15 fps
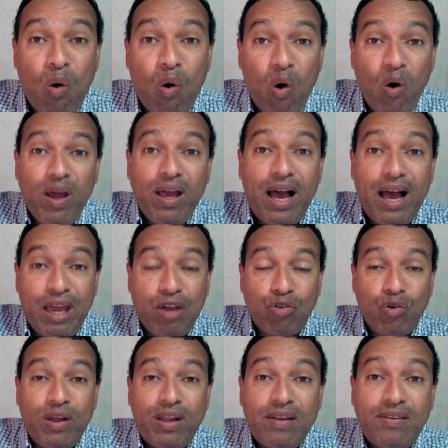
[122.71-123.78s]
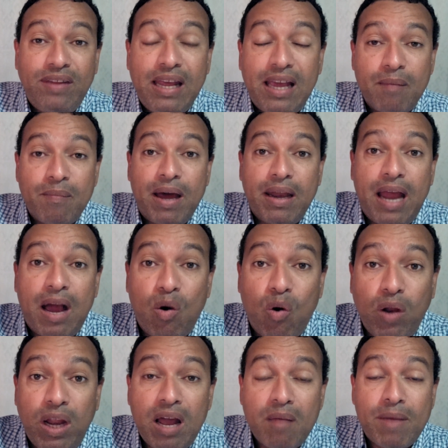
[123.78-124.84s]
Oigan eso, es decir, que María
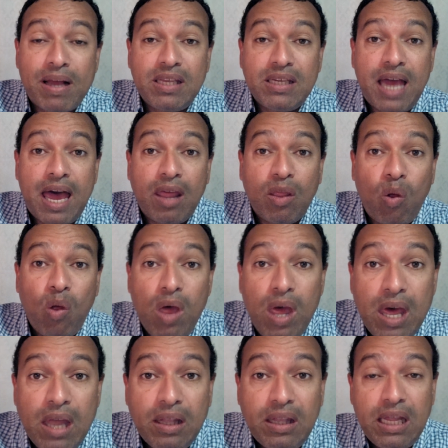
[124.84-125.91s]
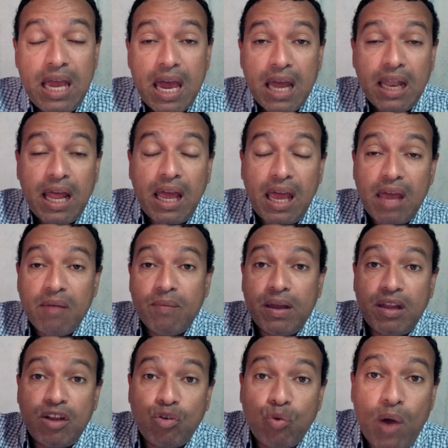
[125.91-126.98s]
Corina Machado tiene en
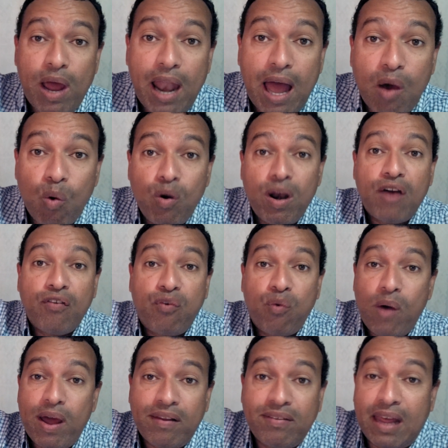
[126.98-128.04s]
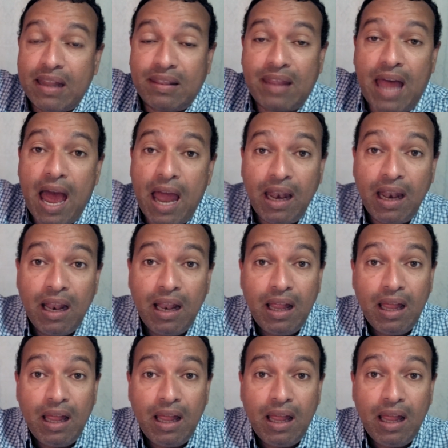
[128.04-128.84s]
Venezuela una fuerza tal